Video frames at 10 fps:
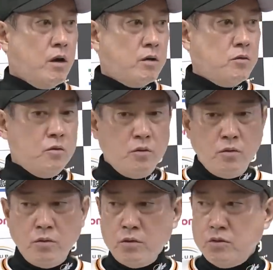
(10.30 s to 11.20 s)
あ
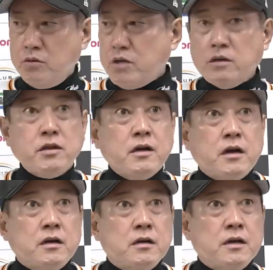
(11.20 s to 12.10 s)
のー、非常に安定
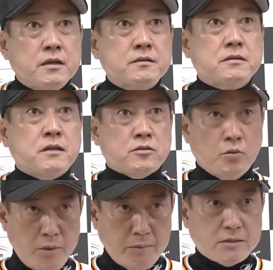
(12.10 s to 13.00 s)
感あったと
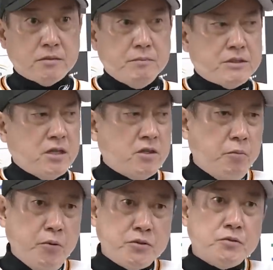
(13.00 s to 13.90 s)
思います、まあ、
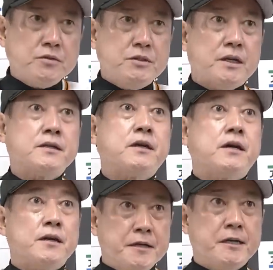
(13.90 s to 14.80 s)
セットポジションになって
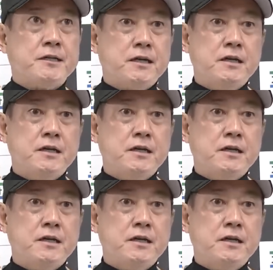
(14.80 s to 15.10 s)
からね、